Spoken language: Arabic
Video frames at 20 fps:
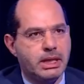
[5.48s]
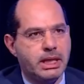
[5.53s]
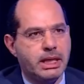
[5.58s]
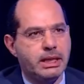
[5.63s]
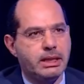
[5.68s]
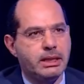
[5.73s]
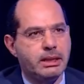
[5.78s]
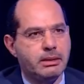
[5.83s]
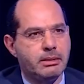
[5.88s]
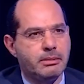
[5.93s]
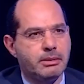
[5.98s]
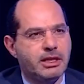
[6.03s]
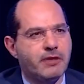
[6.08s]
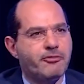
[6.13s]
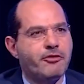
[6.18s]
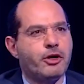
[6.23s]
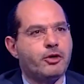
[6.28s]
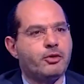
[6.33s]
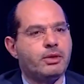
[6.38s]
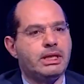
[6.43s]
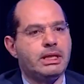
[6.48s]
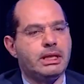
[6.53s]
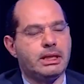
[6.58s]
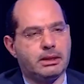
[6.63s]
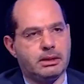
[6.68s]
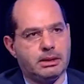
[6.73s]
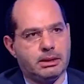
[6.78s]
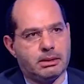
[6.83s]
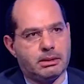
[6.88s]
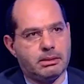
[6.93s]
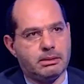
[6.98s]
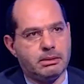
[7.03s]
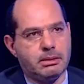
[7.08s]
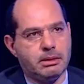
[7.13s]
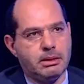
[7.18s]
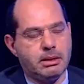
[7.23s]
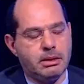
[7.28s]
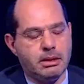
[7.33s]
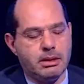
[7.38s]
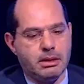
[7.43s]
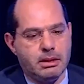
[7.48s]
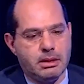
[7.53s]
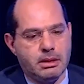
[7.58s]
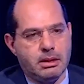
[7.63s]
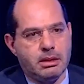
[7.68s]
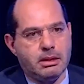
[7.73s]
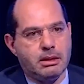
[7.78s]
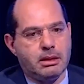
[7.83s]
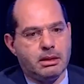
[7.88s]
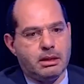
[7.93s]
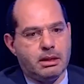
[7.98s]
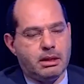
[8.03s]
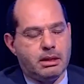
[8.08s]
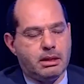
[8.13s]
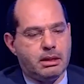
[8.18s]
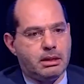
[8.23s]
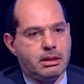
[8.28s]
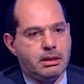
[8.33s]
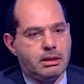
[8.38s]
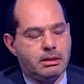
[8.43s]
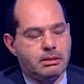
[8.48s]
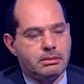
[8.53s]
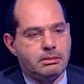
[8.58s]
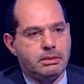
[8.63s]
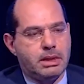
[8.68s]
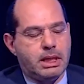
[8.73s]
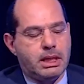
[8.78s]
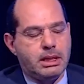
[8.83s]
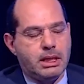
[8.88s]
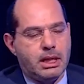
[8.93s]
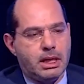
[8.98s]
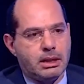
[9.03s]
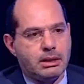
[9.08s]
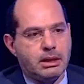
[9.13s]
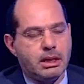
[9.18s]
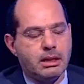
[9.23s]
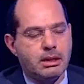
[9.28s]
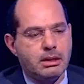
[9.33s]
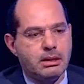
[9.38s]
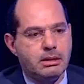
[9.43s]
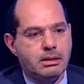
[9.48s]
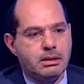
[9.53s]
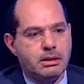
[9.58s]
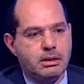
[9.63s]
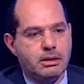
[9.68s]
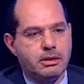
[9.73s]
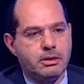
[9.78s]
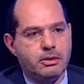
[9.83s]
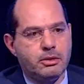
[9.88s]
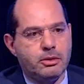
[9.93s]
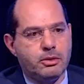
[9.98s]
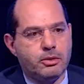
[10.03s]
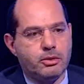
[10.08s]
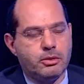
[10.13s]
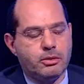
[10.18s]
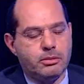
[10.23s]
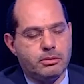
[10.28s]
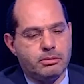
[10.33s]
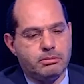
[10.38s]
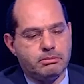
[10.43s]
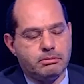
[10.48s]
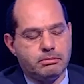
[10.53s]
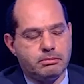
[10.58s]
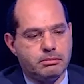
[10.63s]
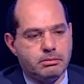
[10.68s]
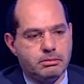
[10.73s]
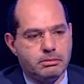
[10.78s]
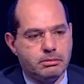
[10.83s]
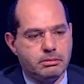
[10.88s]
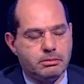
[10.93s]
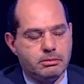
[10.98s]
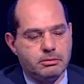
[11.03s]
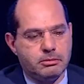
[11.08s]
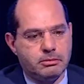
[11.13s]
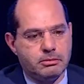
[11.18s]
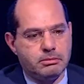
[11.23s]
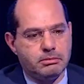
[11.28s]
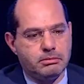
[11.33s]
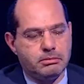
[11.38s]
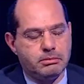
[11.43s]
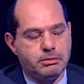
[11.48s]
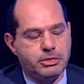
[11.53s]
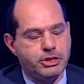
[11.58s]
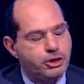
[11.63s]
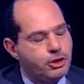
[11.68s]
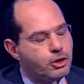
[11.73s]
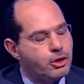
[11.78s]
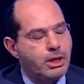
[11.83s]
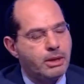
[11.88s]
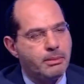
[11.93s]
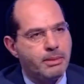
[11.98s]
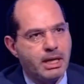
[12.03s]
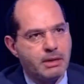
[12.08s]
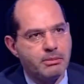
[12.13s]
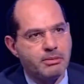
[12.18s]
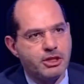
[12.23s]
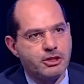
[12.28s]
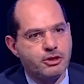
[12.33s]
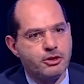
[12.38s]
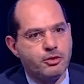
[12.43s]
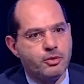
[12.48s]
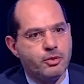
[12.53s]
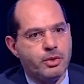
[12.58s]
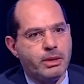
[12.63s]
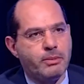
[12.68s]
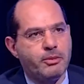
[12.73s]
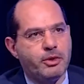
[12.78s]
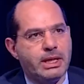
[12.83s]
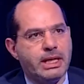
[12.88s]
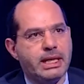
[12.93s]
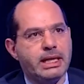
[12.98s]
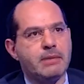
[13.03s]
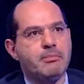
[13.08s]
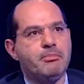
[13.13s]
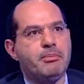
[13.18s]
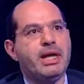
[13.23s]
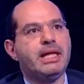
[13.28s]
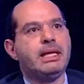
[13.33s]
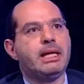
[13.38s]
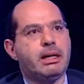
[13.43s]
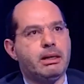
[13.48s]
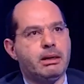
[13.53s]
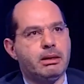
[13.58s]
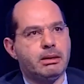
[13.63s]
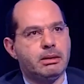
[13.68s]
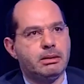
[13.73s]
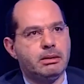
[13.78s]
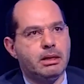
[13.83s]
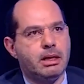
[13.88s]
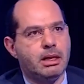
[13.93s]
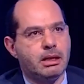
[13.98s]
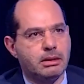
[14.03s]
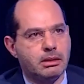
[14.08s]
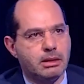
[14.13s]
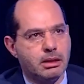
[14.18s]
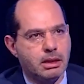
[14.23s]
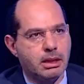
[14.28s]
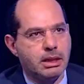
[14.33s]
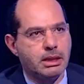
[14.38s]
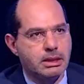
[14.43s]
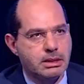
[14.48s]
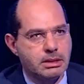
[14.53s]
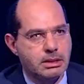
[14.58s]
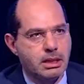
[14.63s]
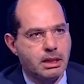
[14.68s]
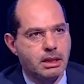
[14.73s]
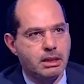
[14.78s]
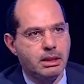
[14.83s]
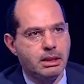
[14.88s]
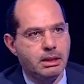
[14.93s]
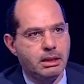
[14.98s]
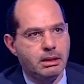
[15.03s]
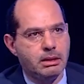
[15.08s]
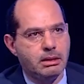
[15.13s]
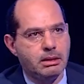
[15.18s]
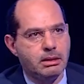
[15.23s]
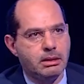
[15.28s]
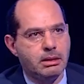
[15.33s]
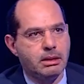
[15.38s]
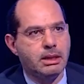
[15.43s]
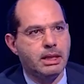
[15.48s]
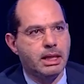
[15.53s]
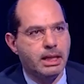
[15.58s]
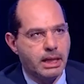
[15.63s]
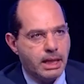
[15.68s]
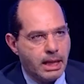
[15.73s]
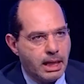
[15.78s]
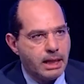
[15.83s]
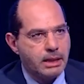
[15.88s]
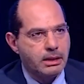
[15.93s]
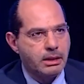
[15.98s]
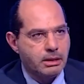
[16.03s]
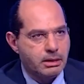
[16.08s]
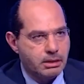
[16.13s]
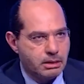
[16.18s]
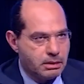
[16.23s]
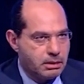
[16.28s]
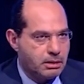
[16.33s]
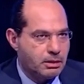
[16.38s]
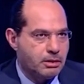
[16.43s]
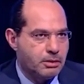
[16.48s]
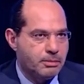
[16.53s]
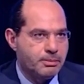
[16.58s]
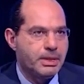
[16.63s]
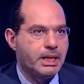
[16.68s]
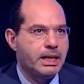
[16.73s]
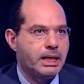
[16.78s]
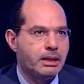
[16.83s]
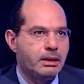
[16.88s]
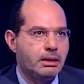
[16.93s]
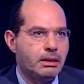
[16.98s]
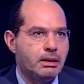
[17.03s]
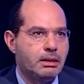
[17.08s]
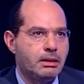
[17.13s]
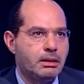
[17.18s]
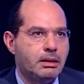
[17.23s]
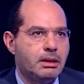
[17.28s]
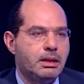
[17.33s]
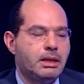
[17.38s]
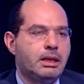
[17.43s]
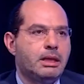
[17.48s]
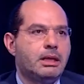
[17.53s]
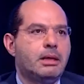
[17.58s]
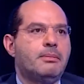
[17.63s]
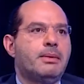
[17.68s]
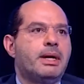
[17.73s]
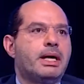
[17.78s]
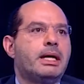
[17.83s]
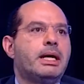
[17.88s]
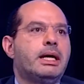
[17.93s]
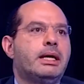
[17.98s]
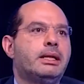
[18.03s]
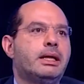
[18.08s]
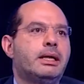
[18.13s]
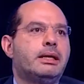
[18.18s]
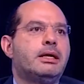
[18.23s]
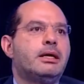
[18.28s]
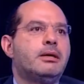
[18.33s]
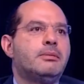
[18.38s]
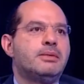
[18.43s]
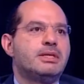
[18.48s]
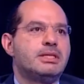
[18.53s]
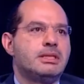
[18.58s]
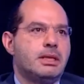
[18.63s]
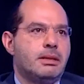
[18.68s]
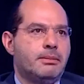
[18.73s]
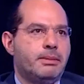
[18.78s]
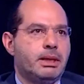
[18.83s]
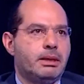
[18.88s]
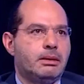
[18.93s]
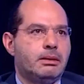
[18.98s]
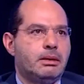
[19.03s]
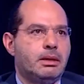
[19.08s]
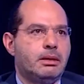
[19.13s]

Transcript: ناحية تفاؤلية كتير اها آه أنا أعتقد أنه مش دغري بعد مجلس النواب ولكن بدأ الطريق الصحيح لإعادة لبنان إلى ما كان عليه بالسابق